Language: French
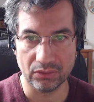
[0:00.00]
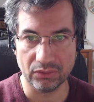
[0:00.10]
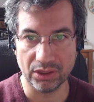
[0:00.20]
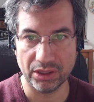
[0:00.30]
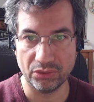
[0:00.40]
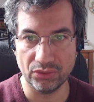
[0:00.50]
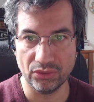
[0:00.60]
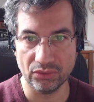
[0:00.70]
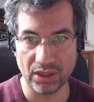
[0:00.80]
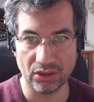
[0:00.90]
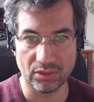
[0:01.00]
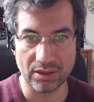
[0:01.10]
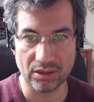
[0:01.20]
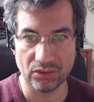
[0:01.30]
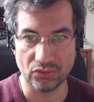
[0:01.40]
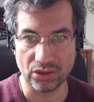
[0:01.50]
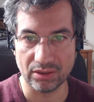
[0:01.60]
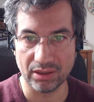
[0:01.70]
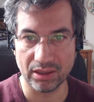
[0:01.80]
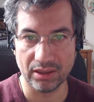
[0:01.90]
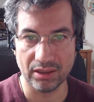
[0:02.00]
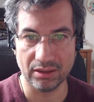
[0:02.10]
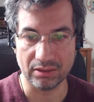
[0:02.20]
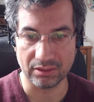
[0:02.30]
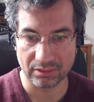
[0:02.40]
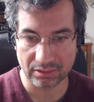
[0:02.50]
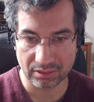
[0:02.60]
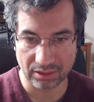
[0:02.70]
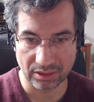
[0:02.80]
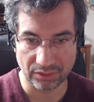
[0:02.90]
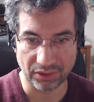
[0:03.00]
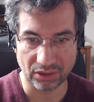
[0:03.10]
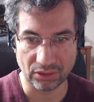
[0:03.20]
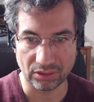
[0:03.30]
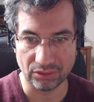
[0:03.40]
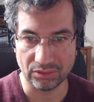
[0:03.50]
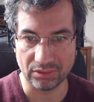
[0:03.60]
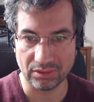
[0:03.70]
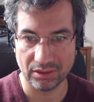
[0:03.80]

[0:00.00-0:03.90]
On voit une allusion d'il y a trois ans où je entraîné à euh, faire encore du,